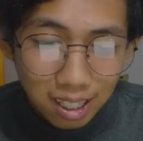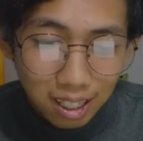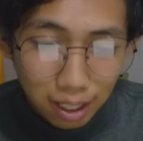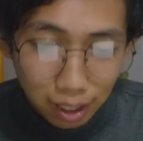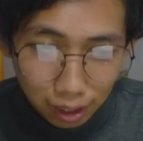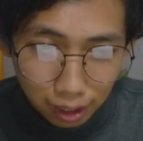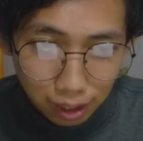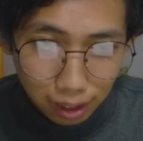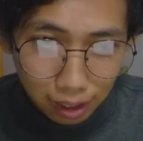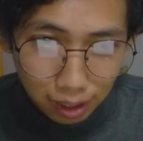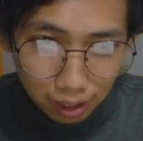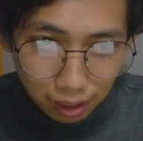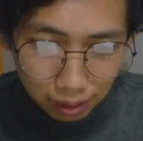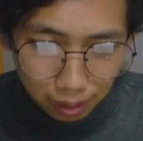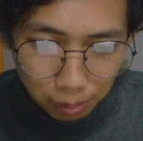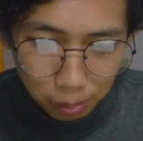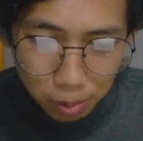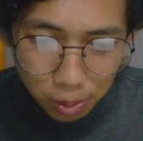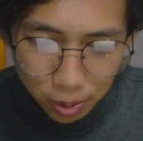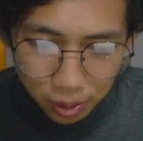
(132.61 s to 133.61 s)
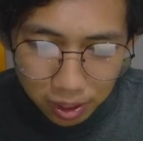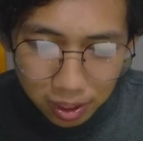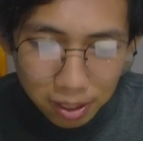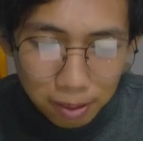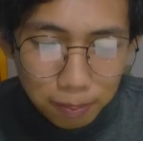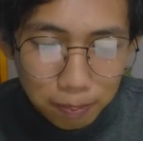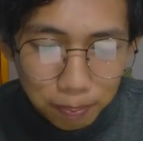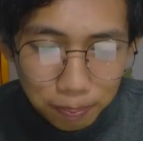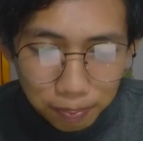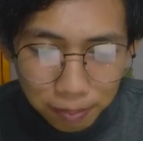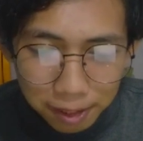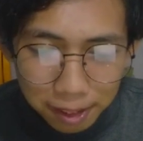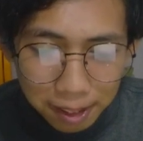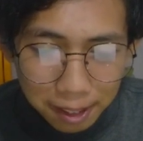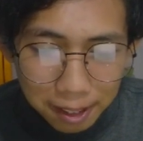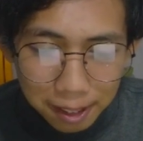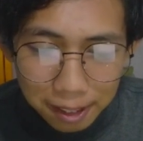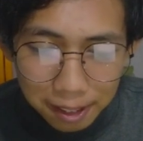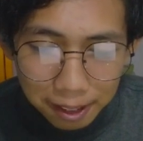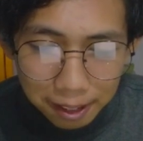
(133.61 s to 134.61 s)
Hahaha kata Bon
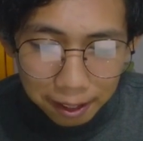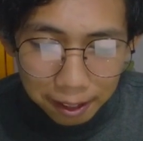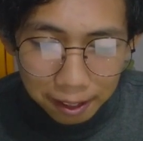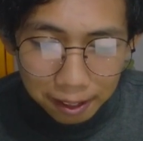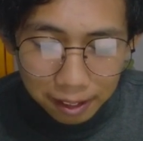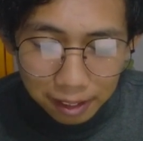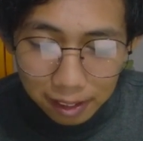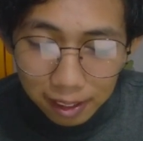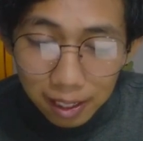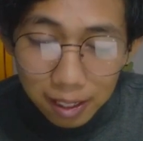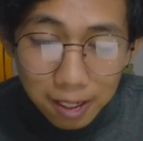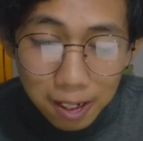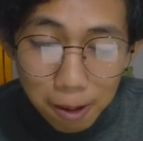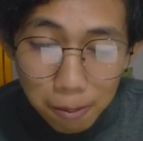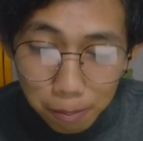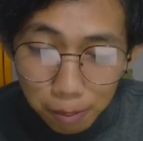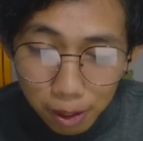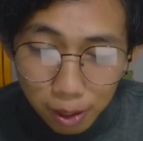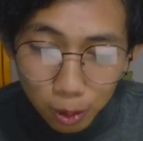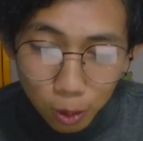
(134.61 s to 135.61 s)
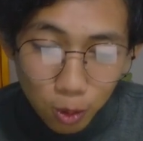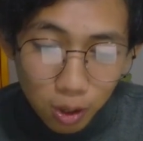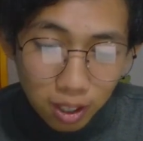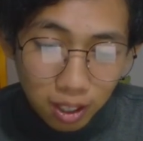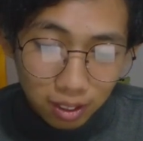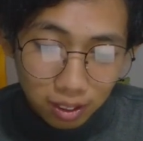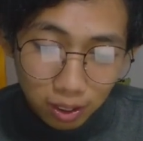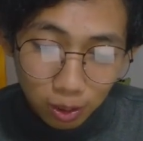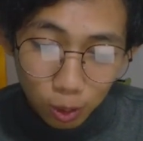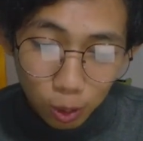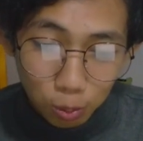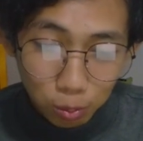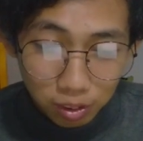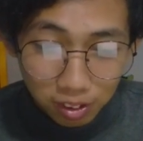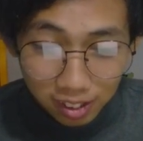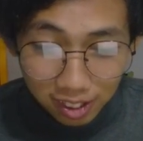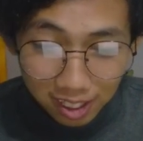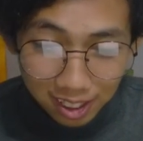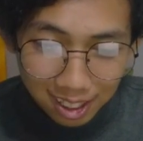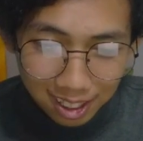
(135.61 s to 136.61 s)
ntar gampang gue kasih
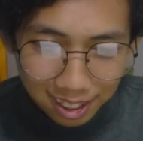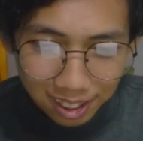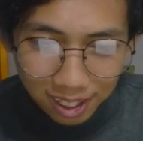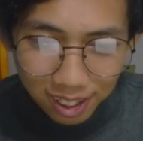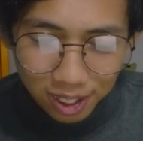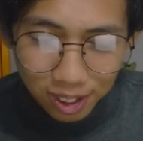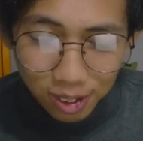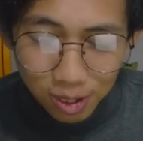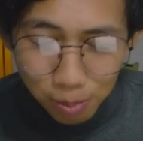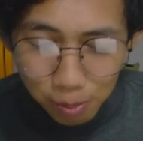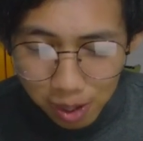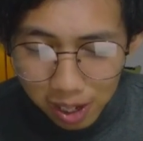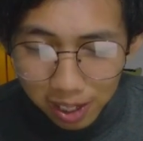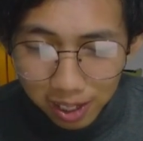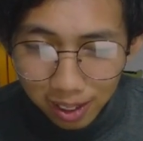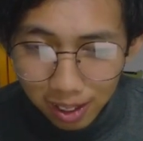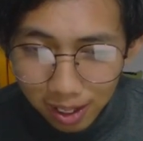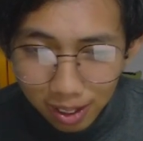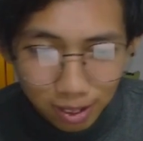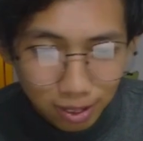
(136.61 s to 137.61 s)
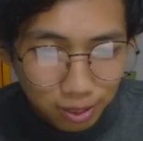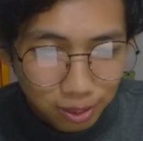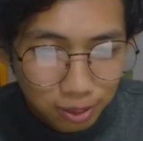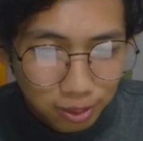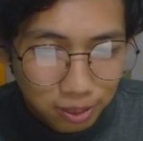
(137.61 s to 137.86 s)
komisi katanya oh my love